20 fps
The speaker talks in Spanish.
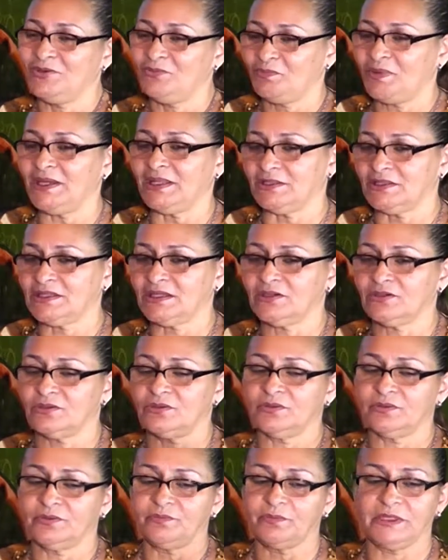
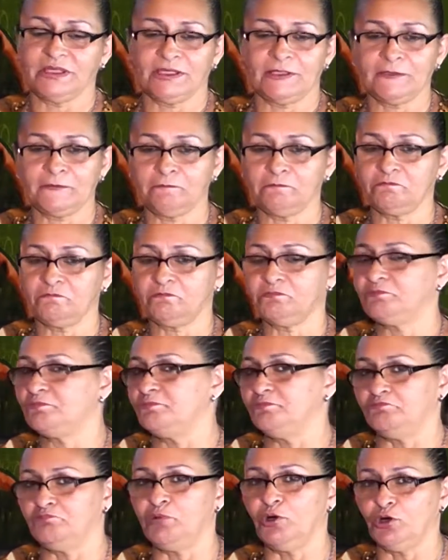parentesco eh,
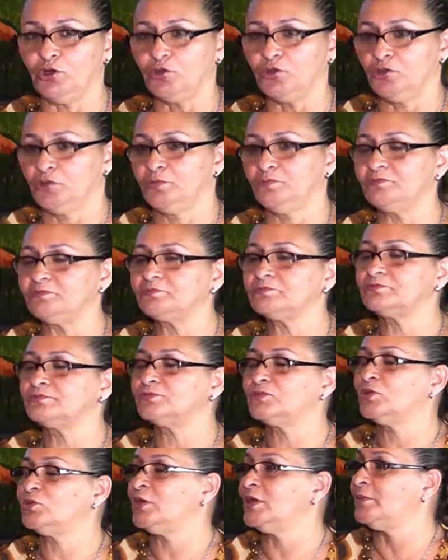por...
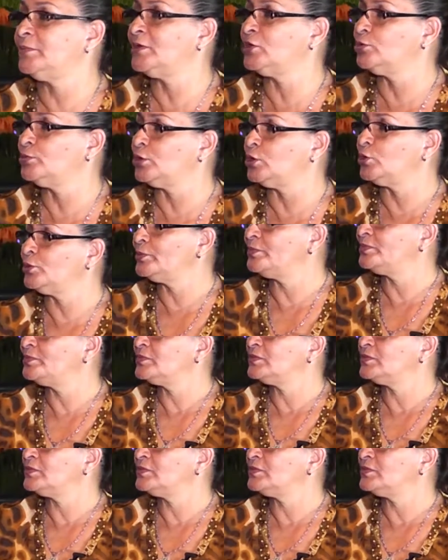Pero tú no quieres.